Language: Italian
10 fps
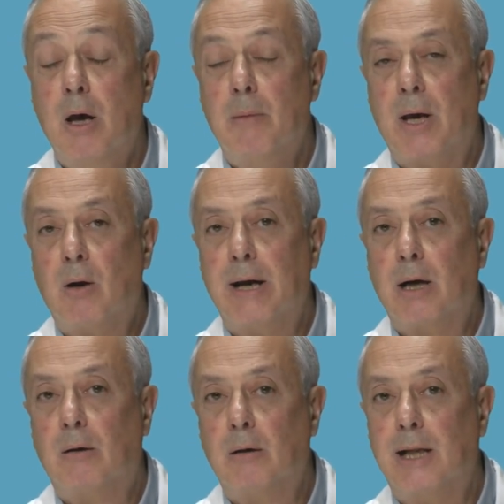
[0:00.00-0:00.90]
Però
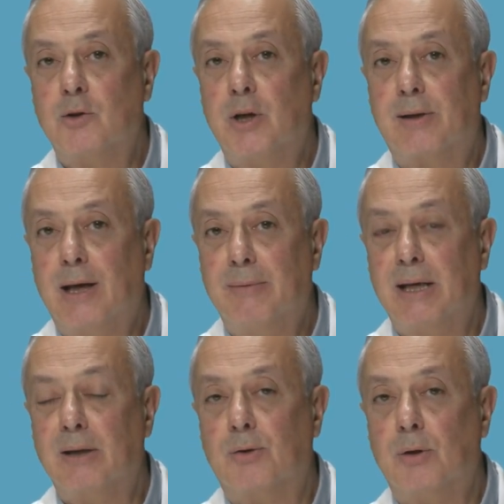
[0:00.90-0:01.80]
ecco,
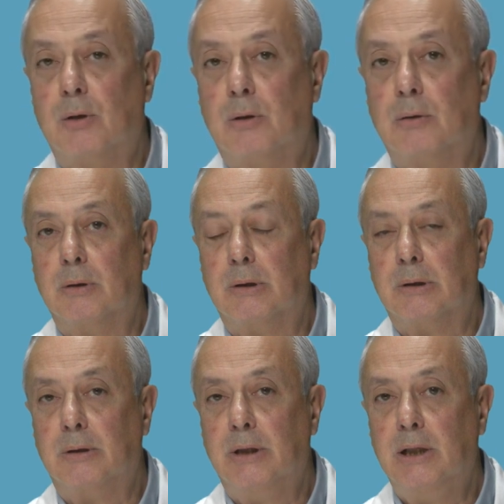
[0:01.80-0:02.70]
l'accertamento
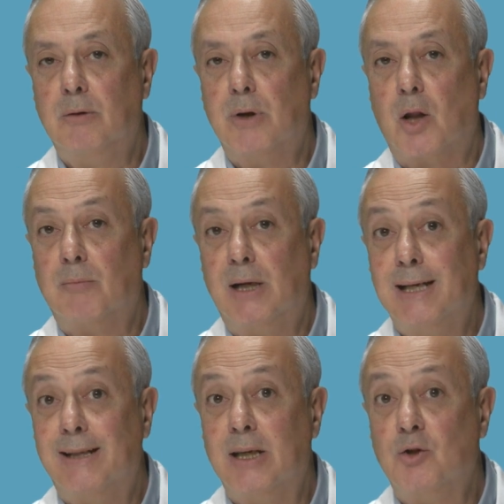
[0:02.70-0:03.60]
eh, di
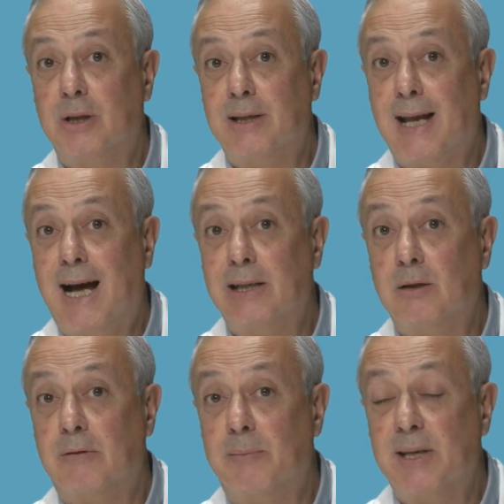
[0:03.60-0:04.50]
un'anomalia dei genitali
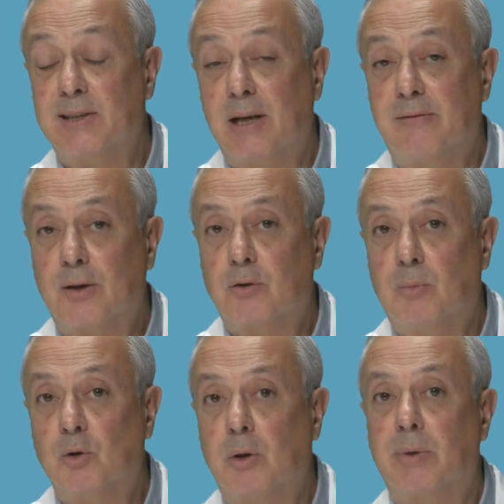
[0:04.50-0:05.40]
dovrebbe essere fatto
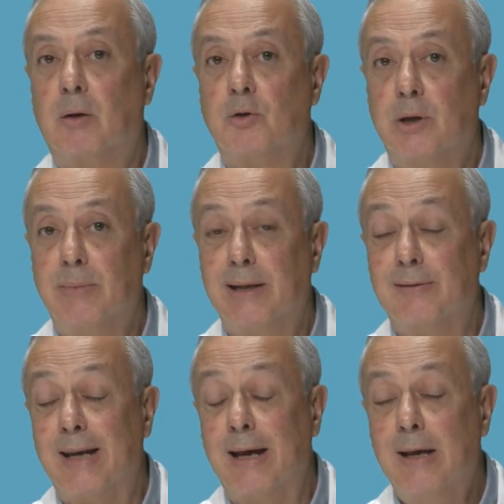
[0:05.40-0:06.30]
molto
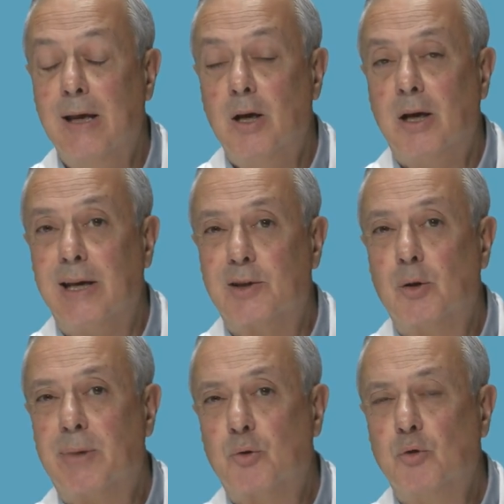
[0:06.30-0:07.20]
precocemente, eh,
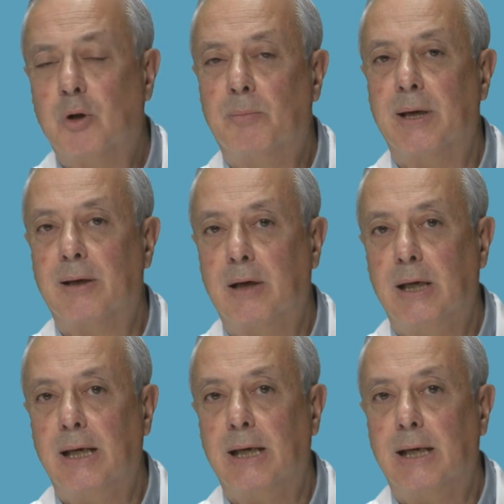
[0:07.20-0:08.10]
soprattutto
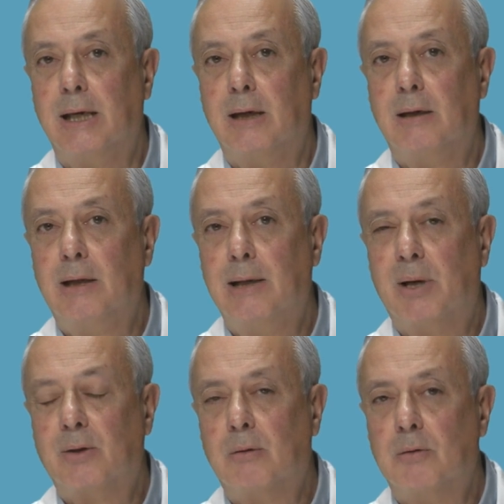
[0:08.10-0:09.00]
perché le
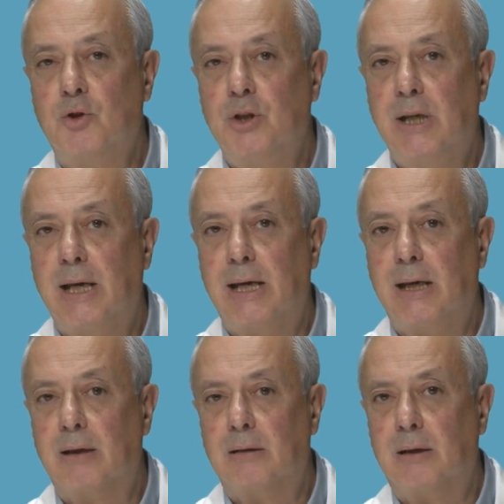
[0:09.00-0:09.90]

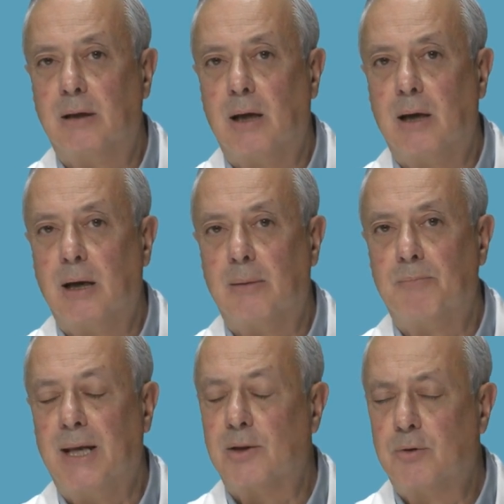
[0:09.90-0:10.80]
patologie eh, eh,
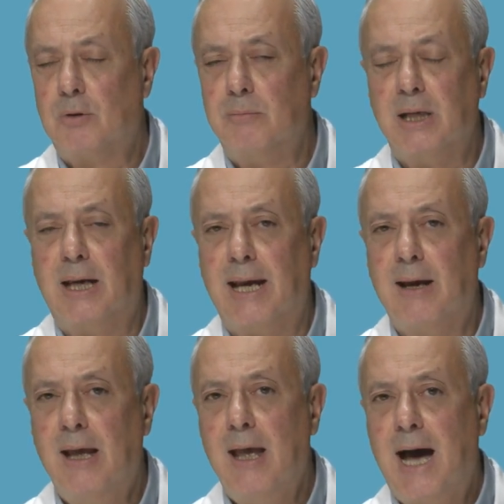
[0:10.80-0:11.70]
anatomiche
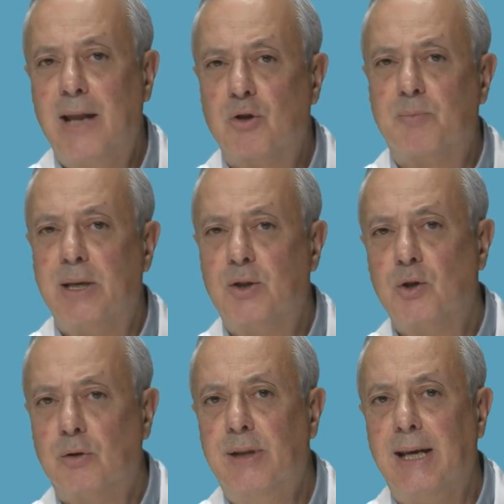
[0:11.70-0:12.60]
hanno
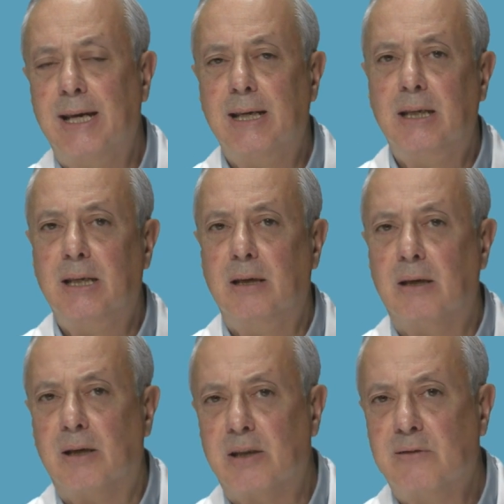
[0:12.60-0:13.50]
spesso dei
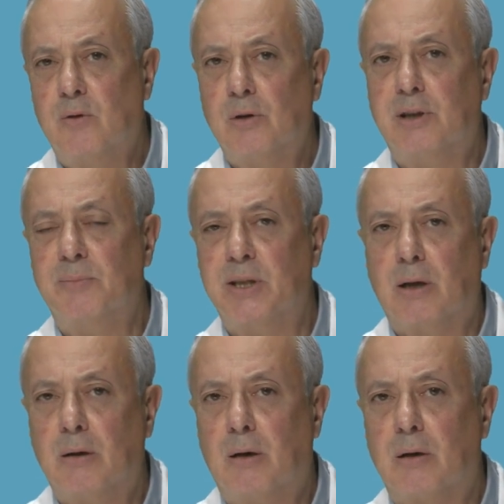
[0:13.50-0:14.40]
eh, risvolti
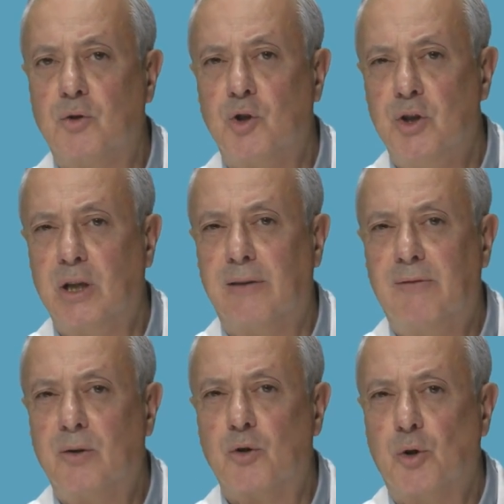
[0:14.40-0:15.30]
psicologici che
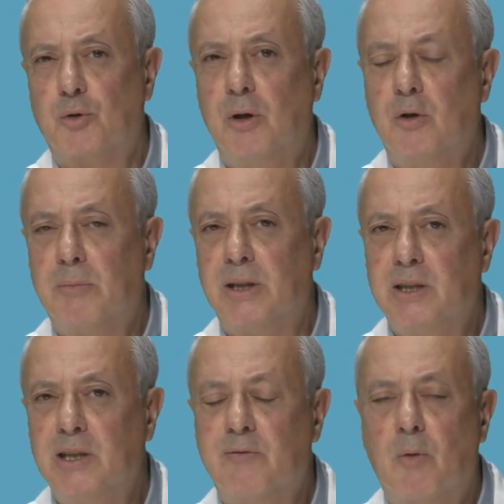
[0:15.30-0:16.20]
vanno sotto il nome di
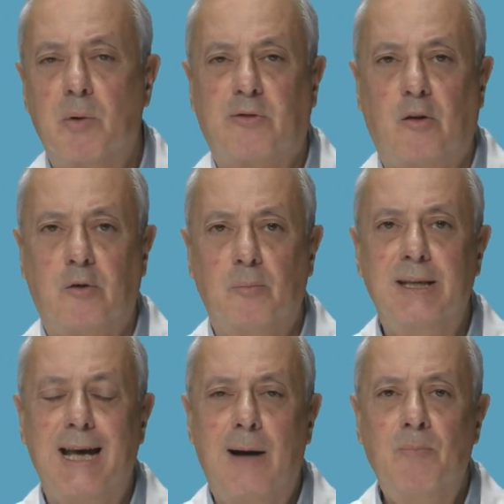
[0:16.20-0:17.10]

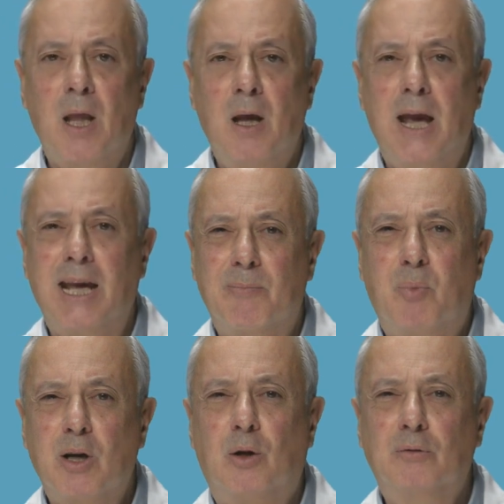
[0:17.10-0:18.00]
dismorfofobia e che
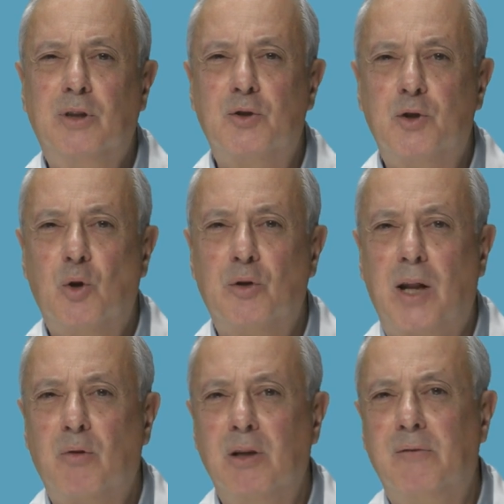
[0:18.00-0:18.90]
poi
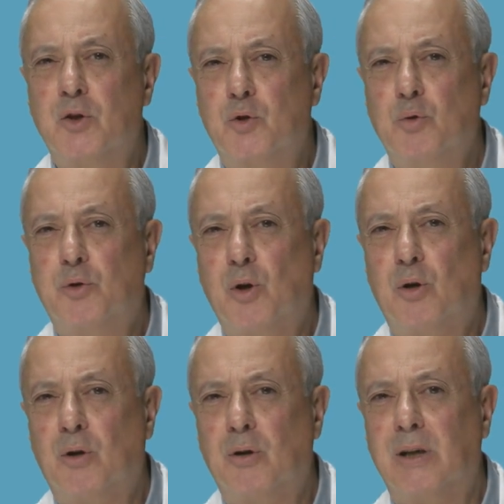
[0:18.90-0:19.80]
condizionano il
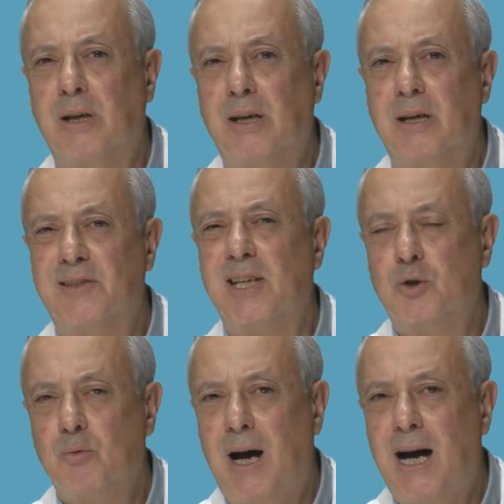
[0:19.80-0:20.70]
vissuto
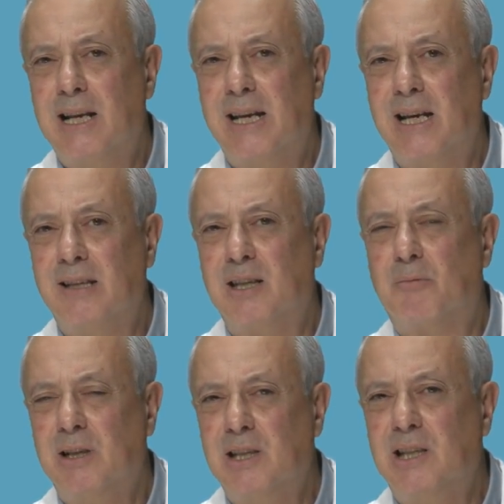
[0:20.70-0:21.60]
sessuale di
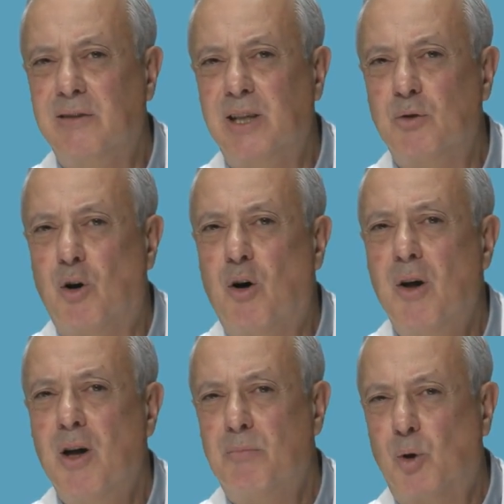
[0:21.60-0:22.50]
quell'individuo
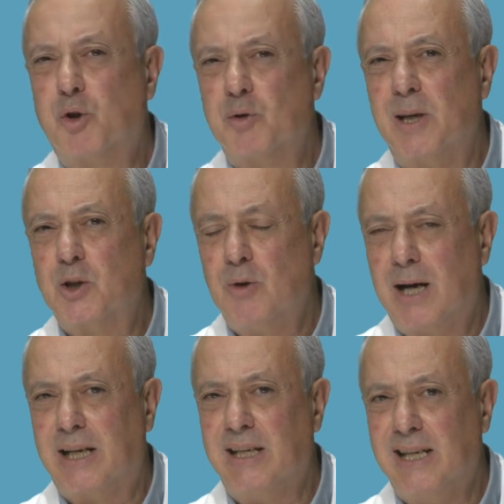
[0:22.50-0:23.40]
molto spesso
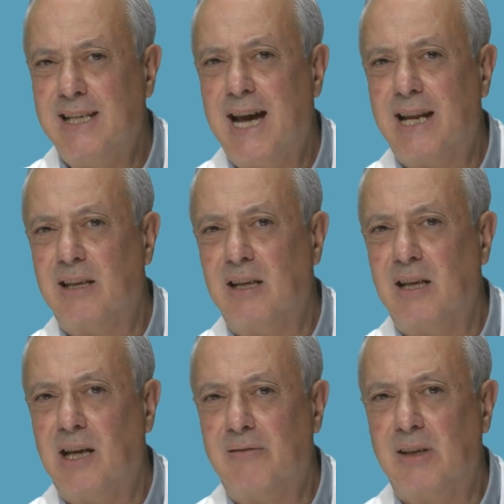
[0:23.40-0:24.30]
anche negli
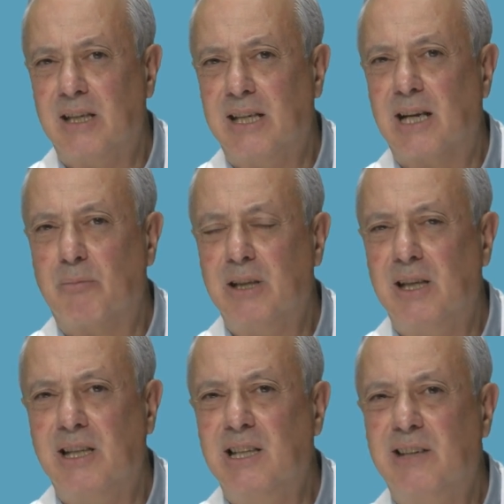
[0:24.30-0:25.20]
anni a venire.
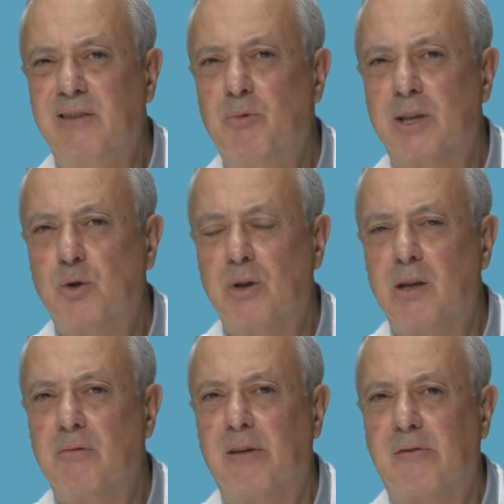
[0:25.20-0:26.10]
Quindi l'individuazione presentazione di
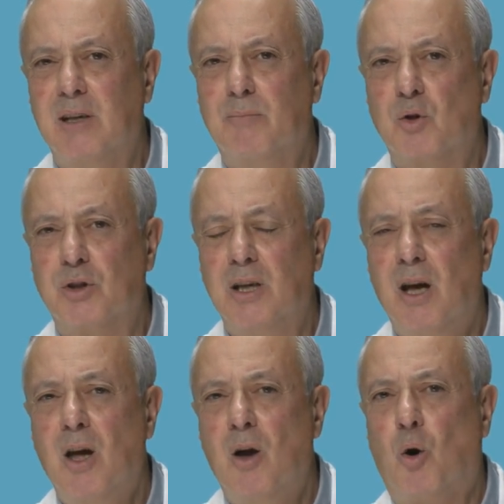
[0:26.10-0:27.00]
una fimosi
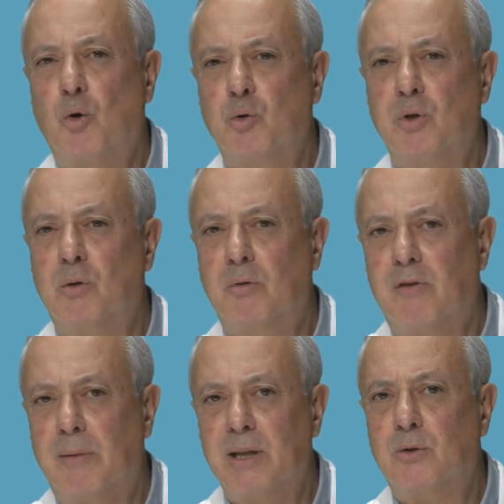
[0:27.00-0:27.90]
o di un
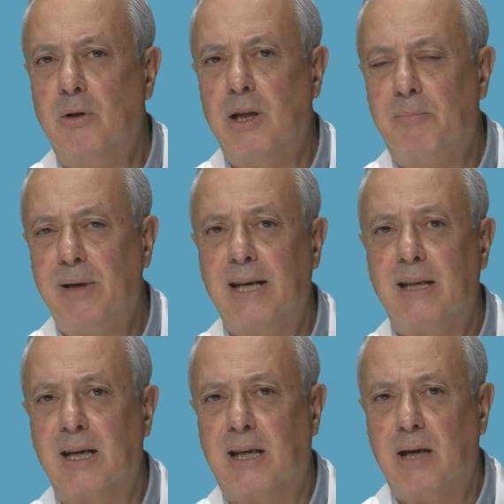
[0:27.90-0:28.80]
incurvamento del
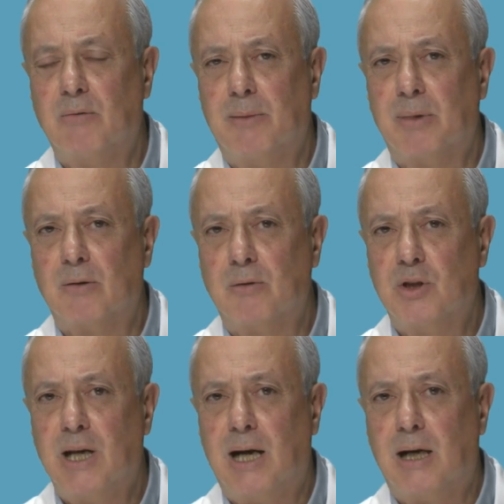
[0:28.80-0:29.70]
pene, che è una
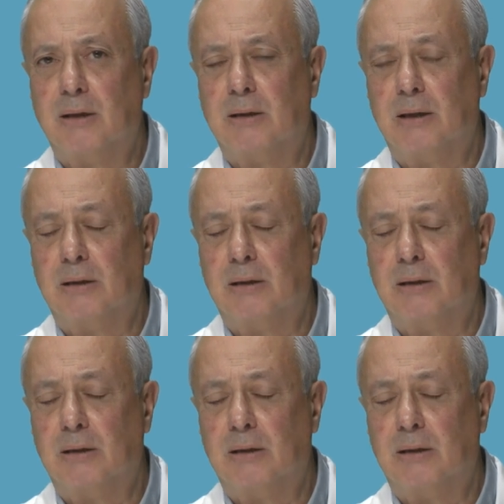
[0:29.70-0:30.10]
patologia eh,